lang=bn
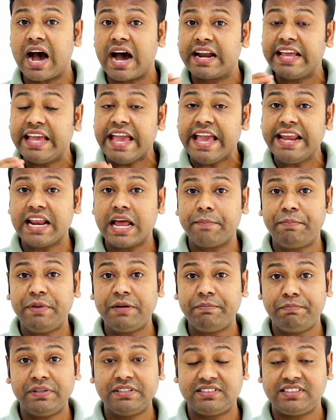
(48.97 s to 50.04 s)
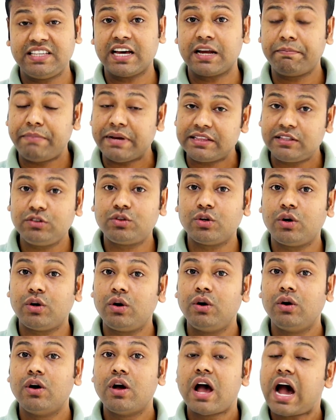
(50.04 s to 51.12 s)
আর এই র্যাপিড পিসিআর ব্যতীত
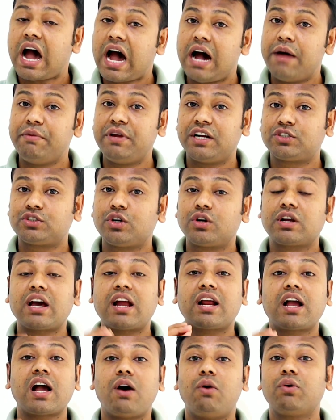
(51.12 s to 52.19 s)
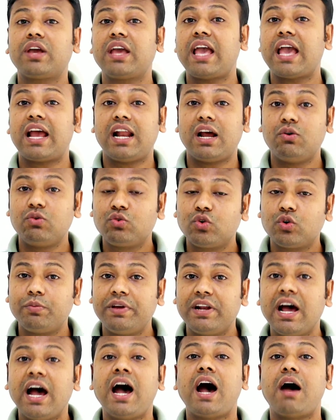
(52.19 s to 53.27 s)
আমিরা সরকার কাউকে অ্যালাউ করবে
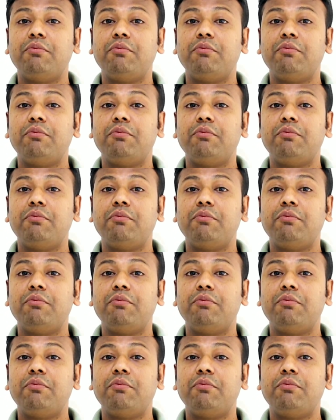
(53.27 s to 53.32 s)
না